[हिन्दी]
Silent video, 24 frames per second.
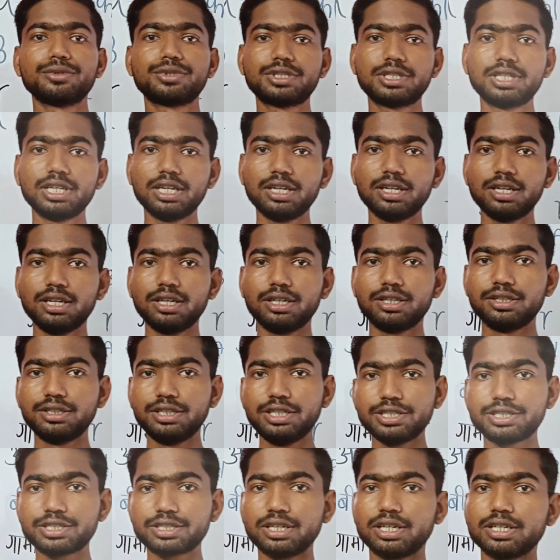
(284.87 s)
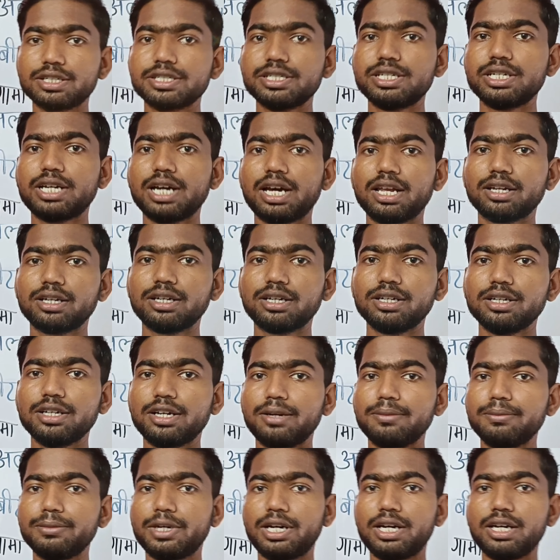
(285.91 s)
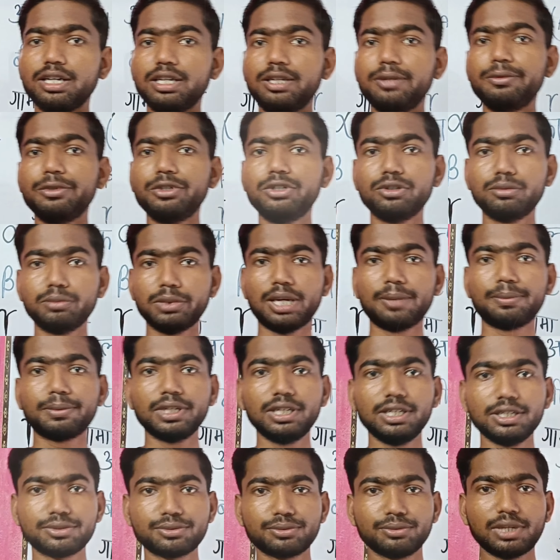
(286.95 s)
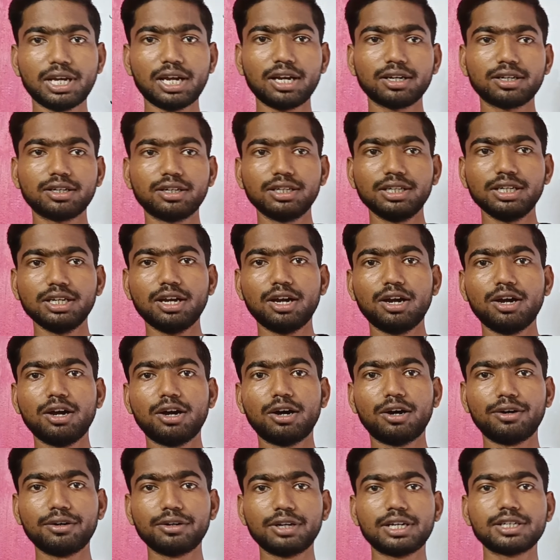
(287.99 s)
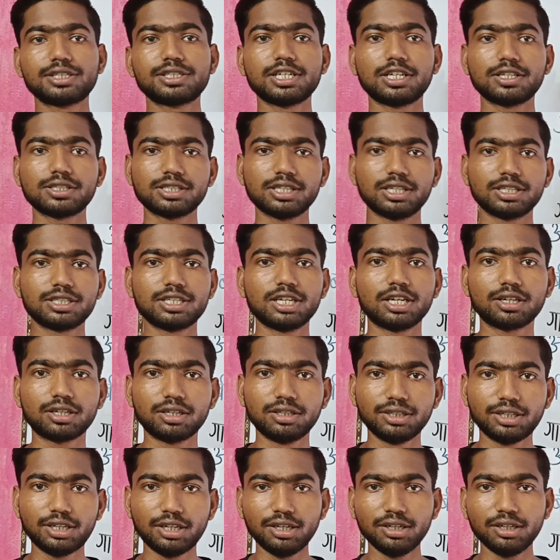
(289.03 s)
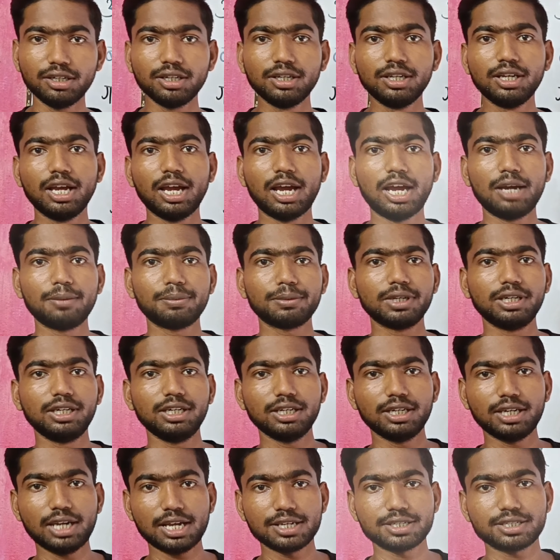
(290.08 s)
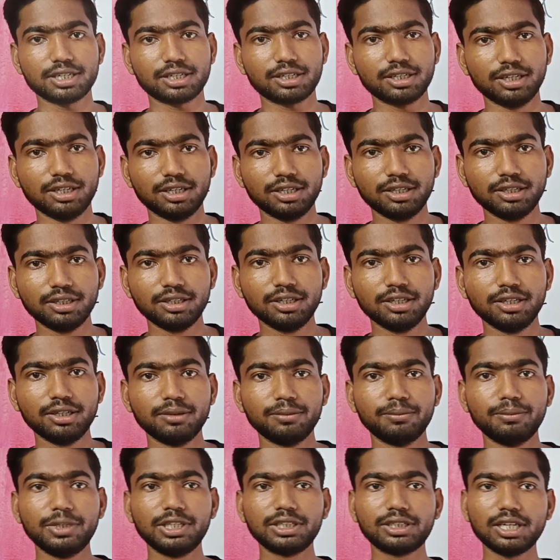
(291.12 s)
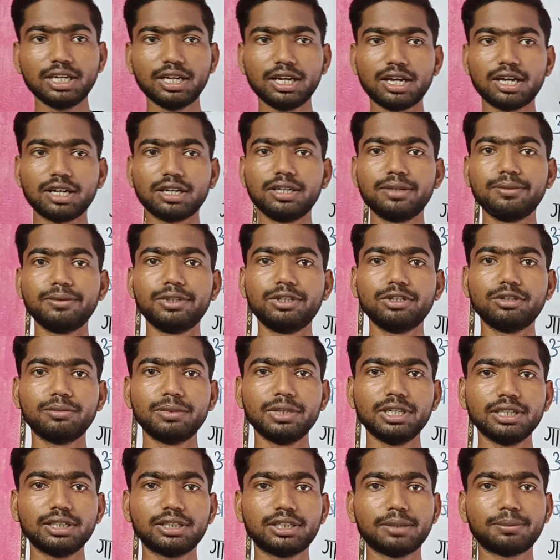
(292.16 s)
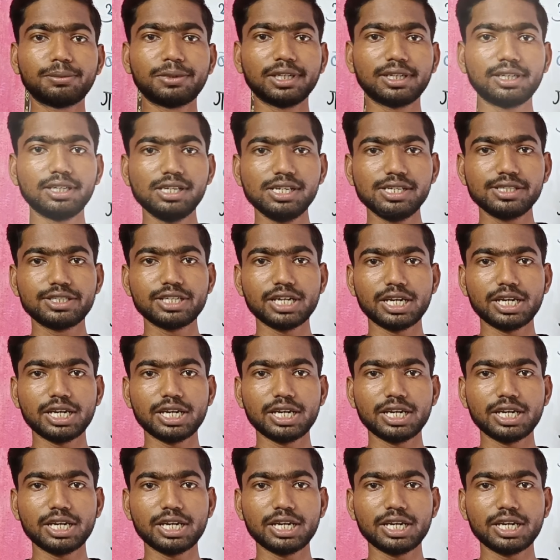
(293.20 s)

उससे निष्कर्ष निकाल कर हम अगली वीडियो में आपके लिए सुधार करें और अच्छा से अच्छा कंटेंट आपके लिए ला सकें मिलते हैं अगली वीडियो में तब तक के लिए